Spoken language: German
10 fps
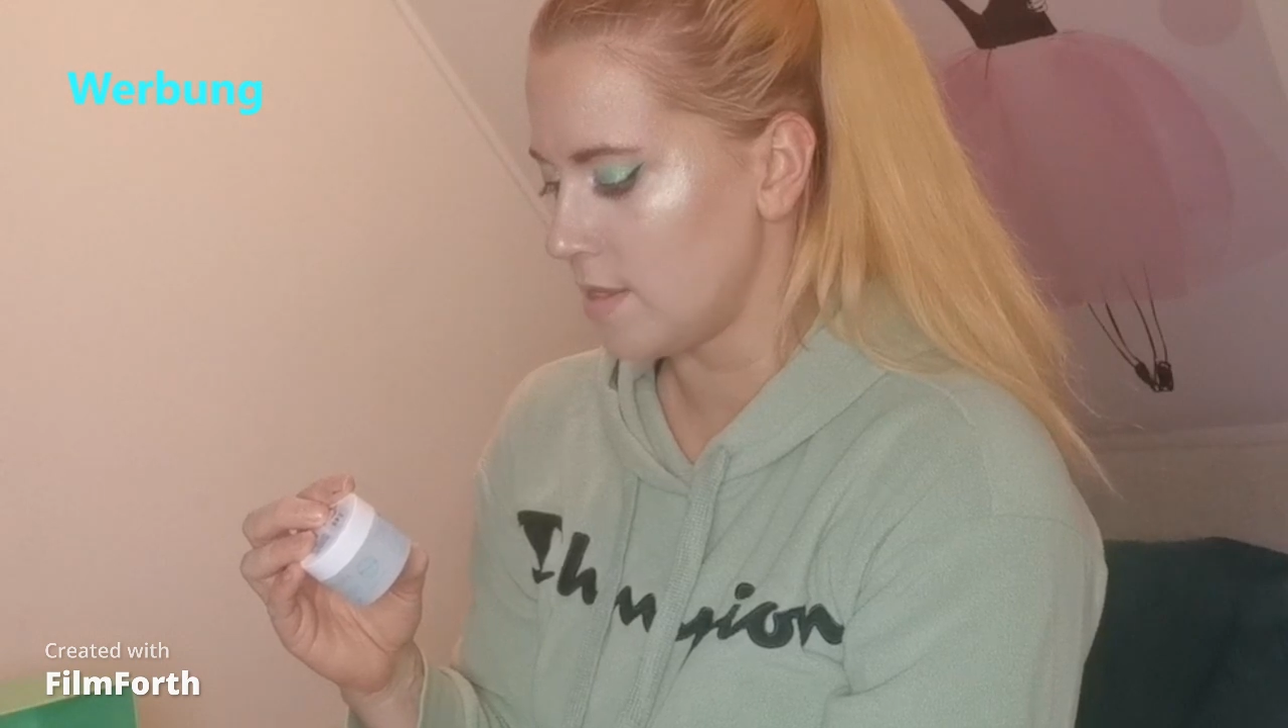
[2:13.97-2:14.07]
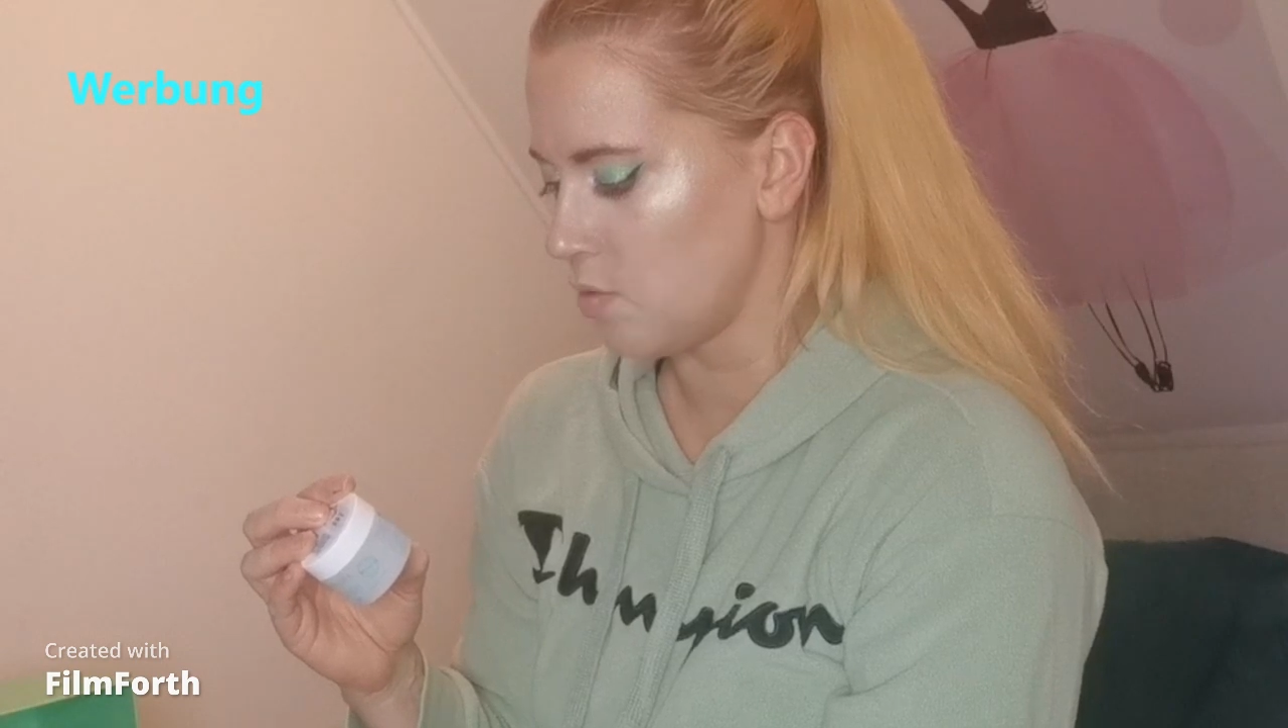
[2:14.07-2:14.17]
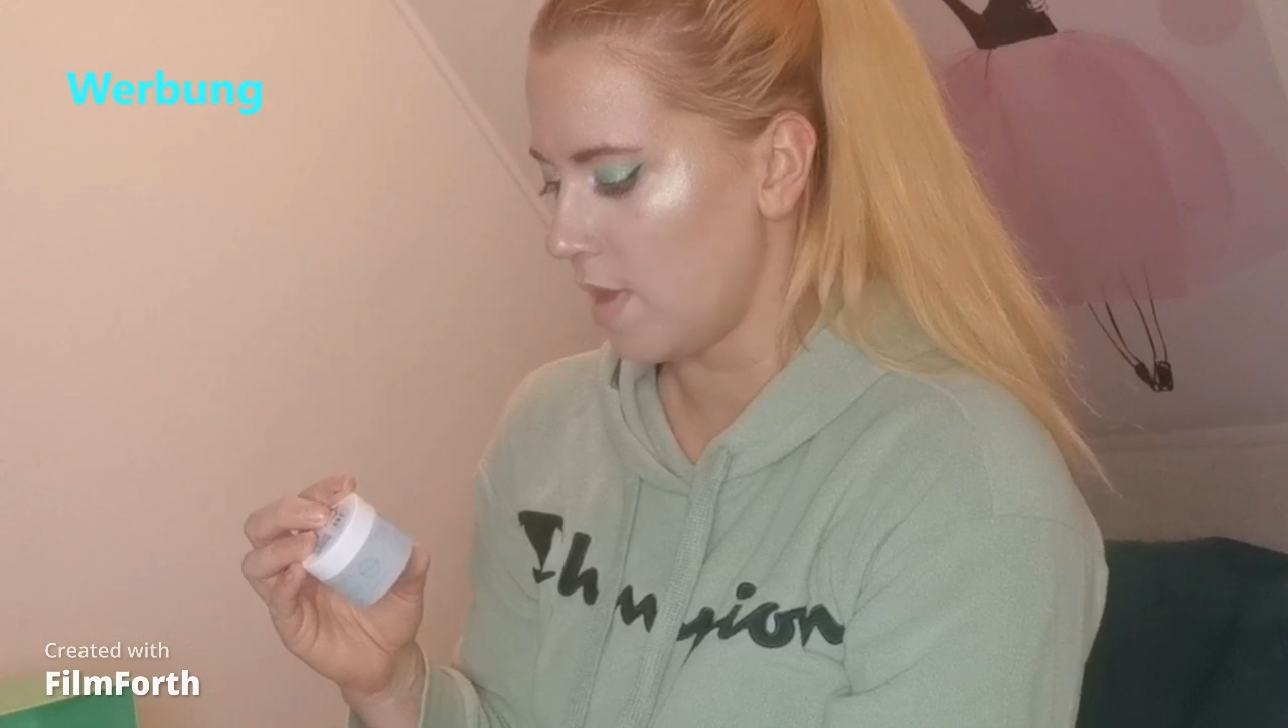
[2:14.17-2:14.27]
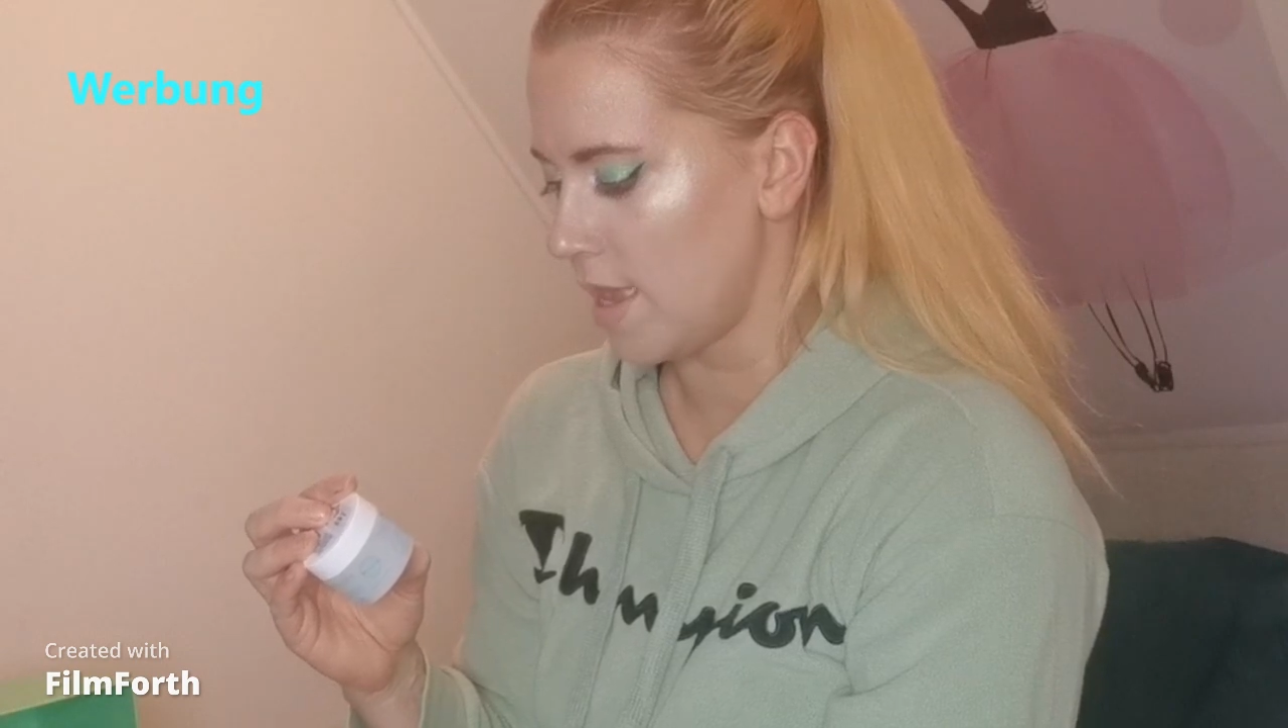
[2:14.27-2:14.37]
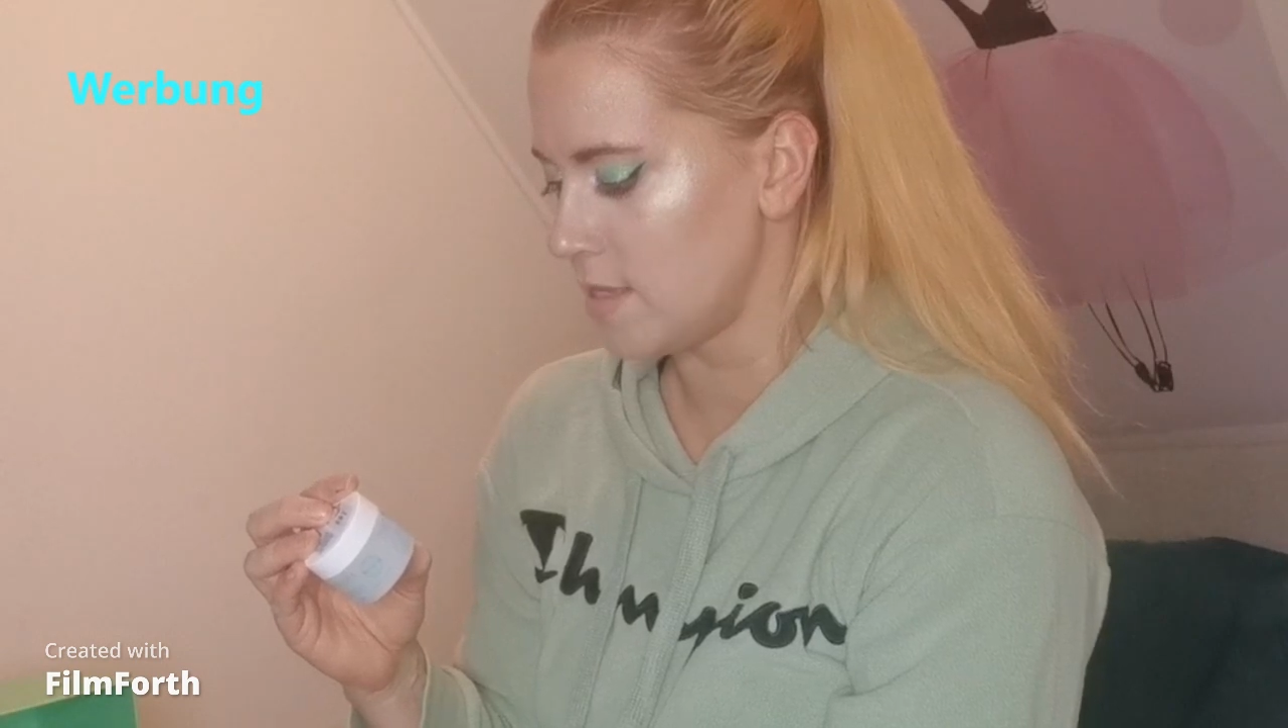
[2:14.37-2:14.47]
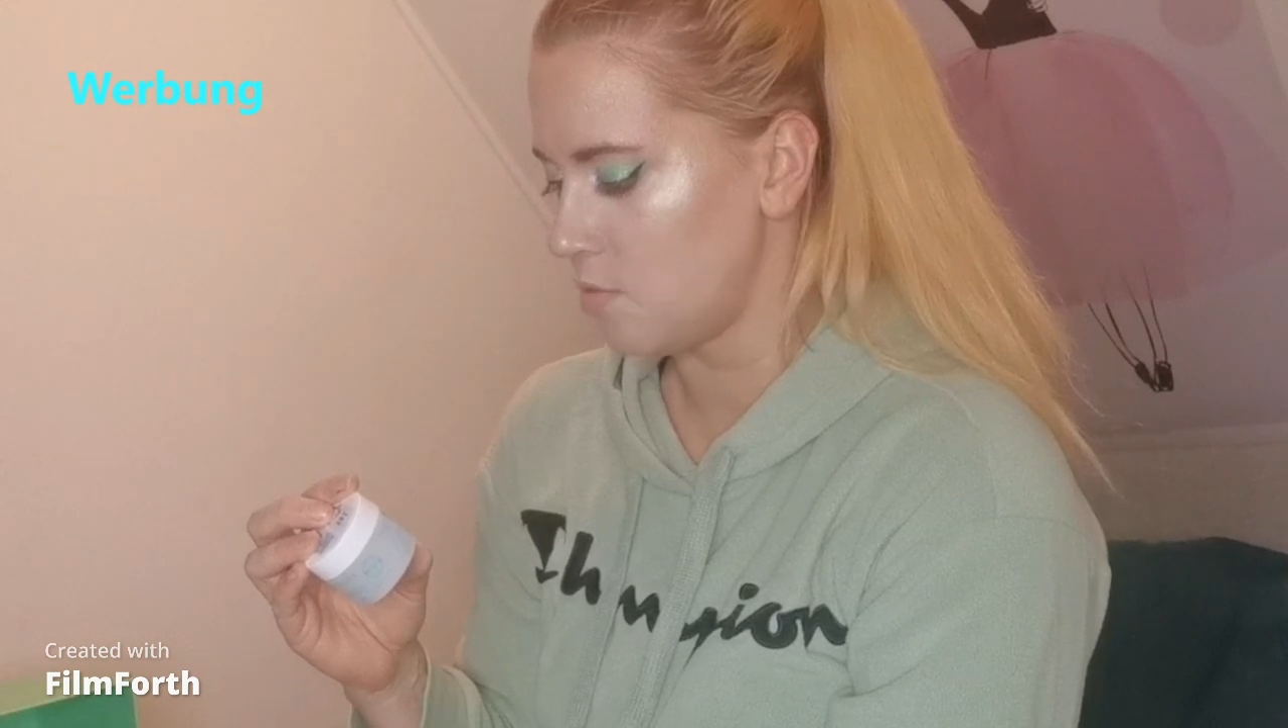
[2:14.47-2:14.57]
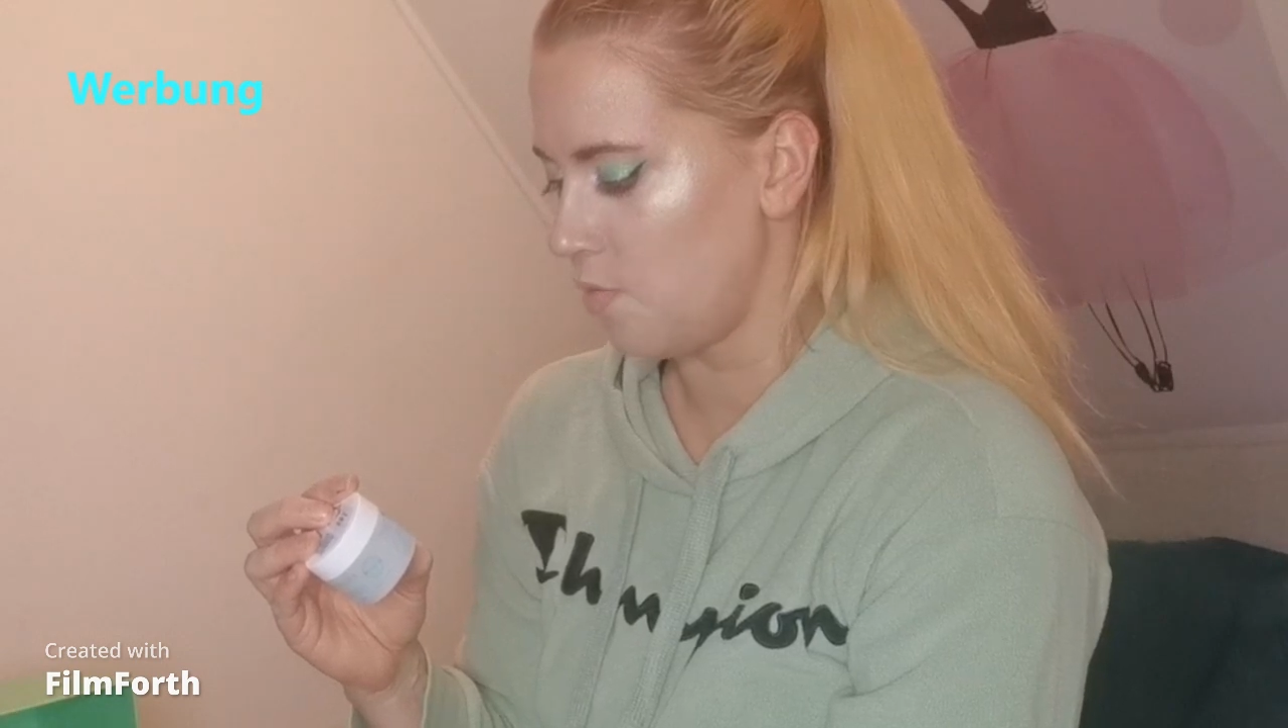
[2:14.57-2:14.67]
SOS